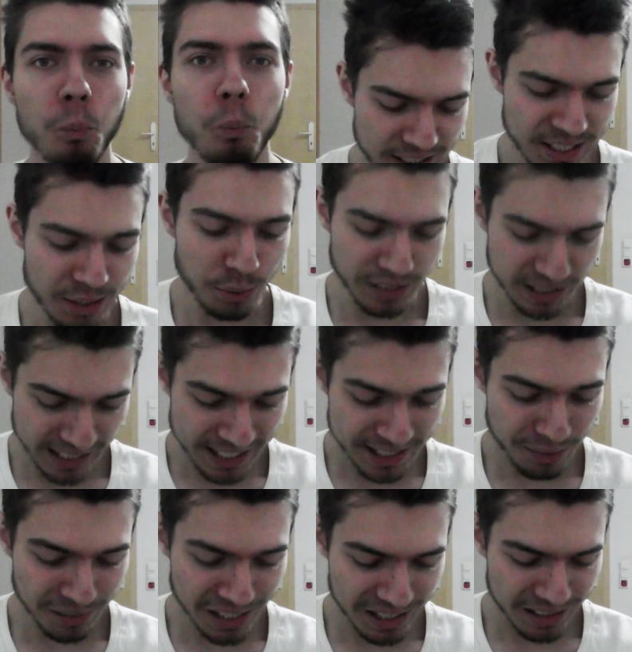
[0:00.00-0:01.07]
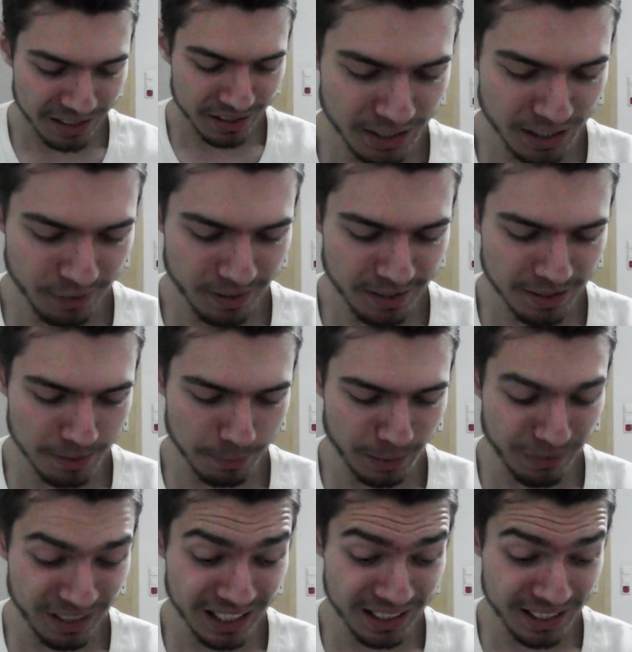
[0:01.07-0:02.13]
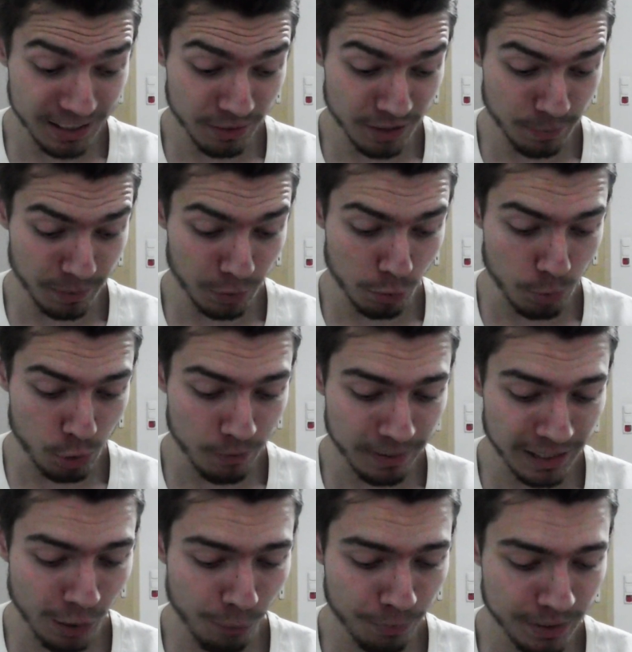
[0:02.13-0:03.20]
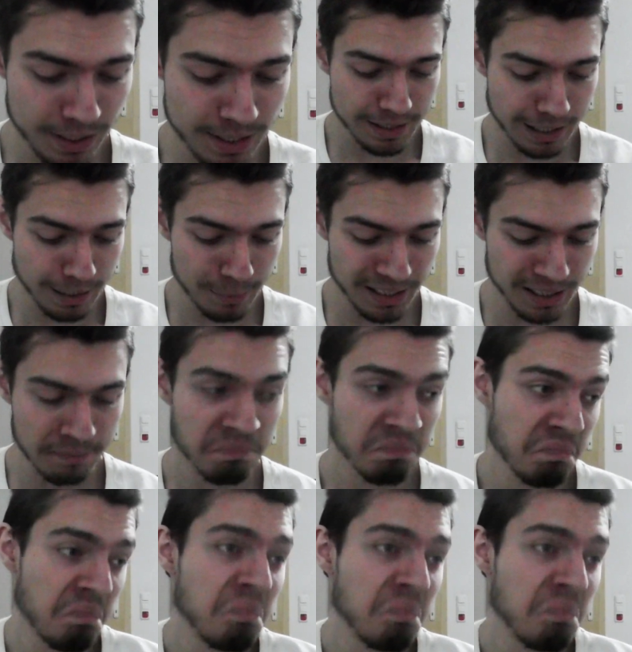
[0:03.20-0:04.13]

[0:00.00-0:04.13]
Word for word: So, die nächste Frage. Ich weiß mal wieder nicht, was bei YouTube schiefgelaufen ist, aber